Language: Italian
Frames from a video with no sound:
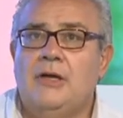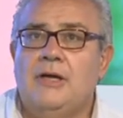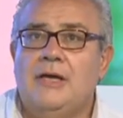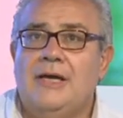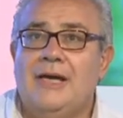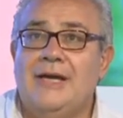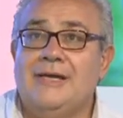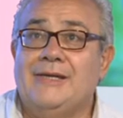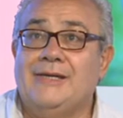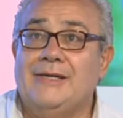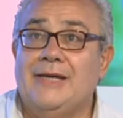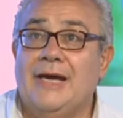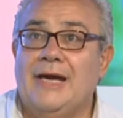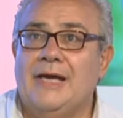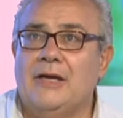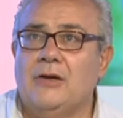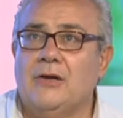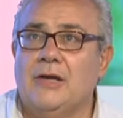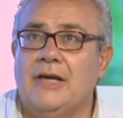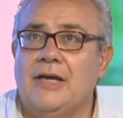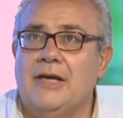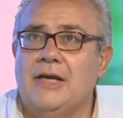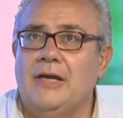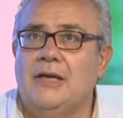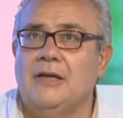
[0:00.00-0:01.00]
è chiaro
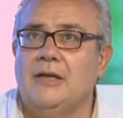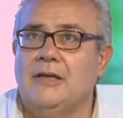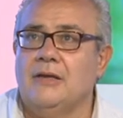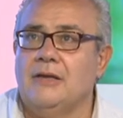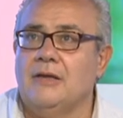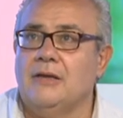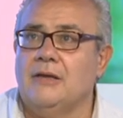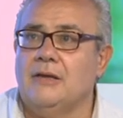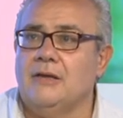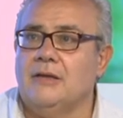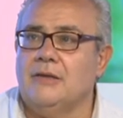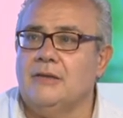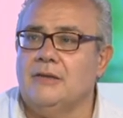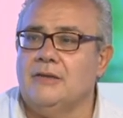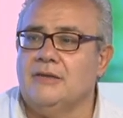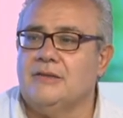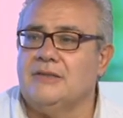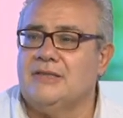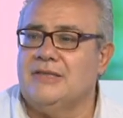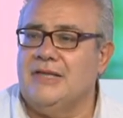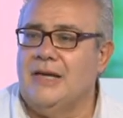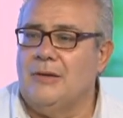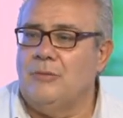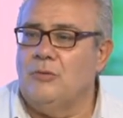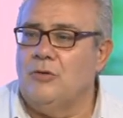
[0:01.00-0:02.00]
che eh,
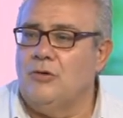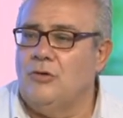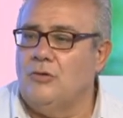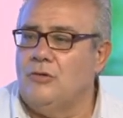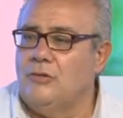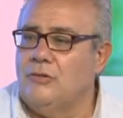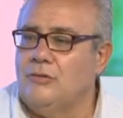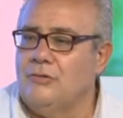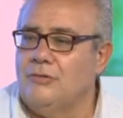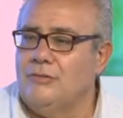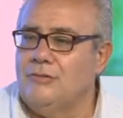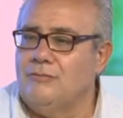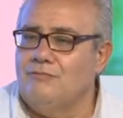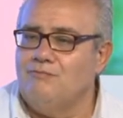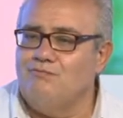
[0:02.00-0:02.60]
siamo,